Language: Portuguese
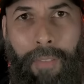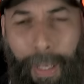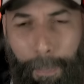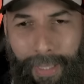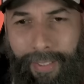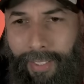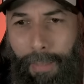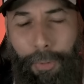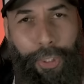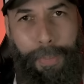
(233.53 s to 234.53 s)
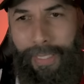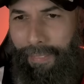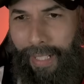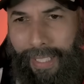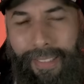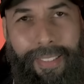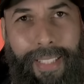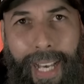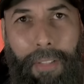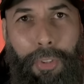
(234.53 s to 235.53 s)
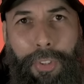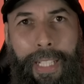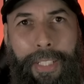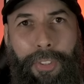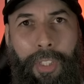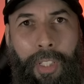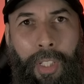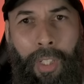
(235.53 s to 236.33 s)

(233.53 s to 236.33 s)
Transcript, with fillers: Vai pra cima, o time tava cansado, gente.